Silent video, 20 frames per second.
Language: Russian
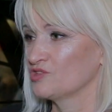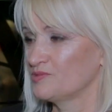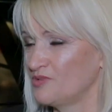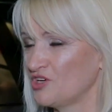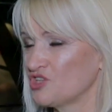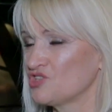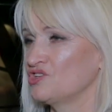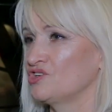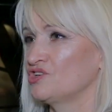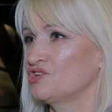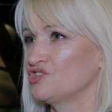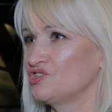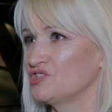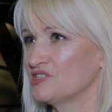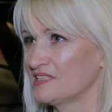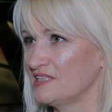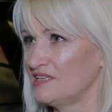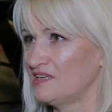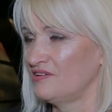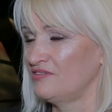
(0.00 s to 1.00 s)
успешнее,
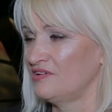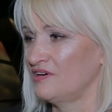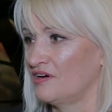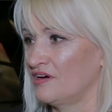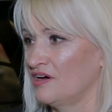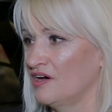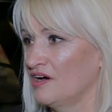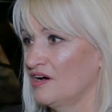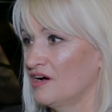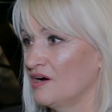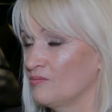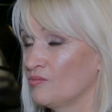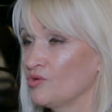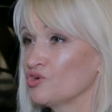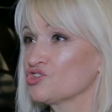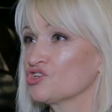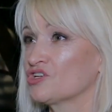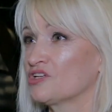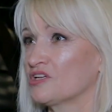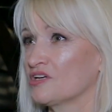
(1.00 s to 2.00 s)
счастливее,
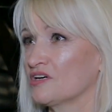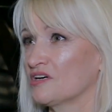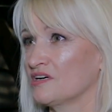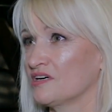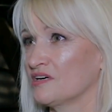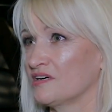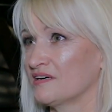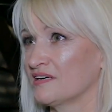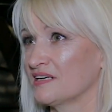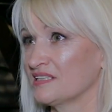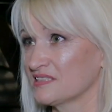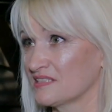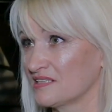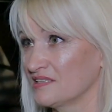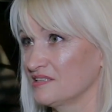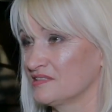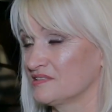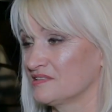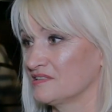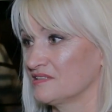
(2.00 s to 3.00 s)
может э,
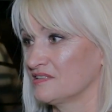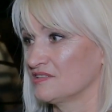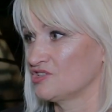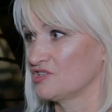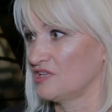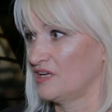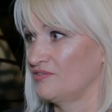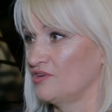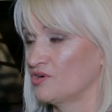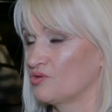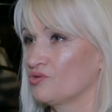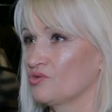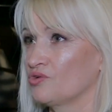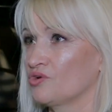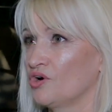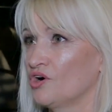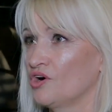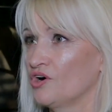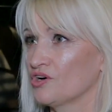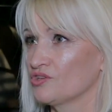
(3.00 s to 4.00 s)
раскрыть человеку
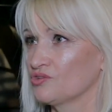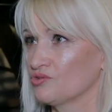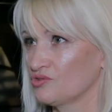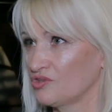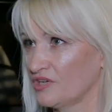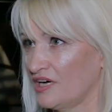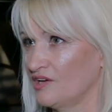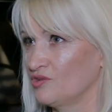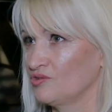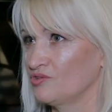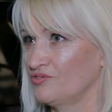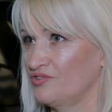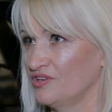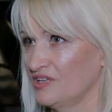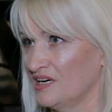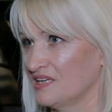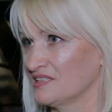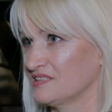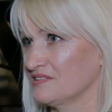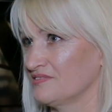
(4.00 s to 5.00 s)
ту тайну
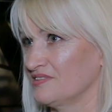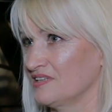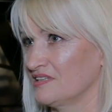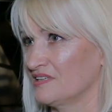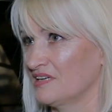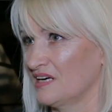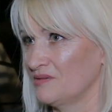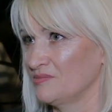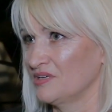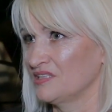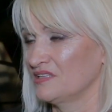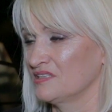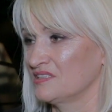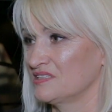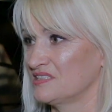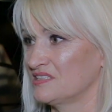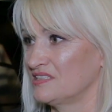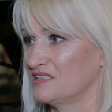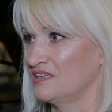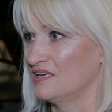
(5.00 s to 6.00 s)
финансовой
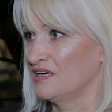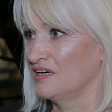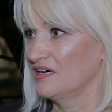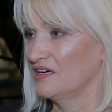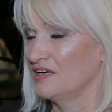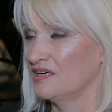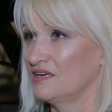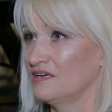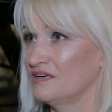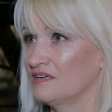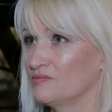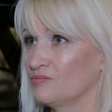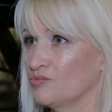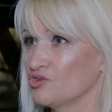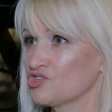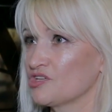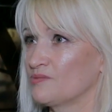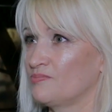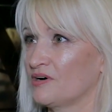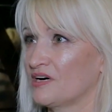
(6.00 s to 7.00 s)
грамотности и
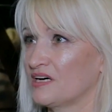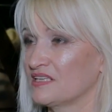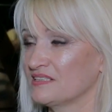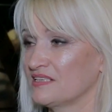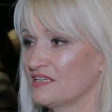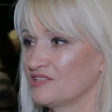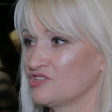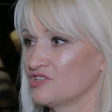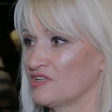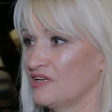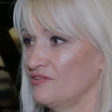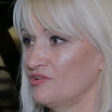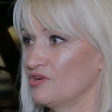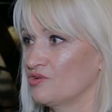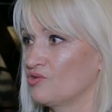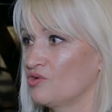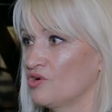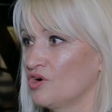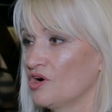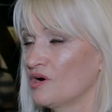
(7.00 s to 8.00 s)
может показать
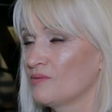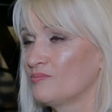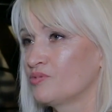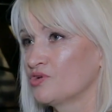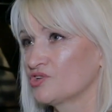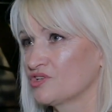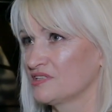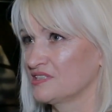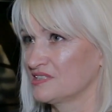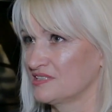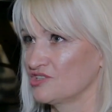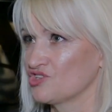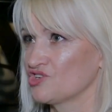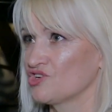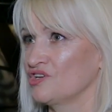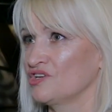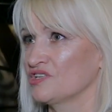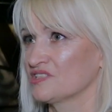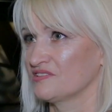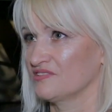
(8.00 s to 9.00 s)
человеку путь к
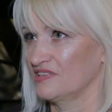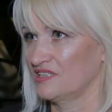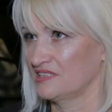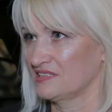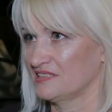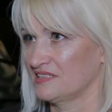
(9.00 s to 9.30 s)
достижению своих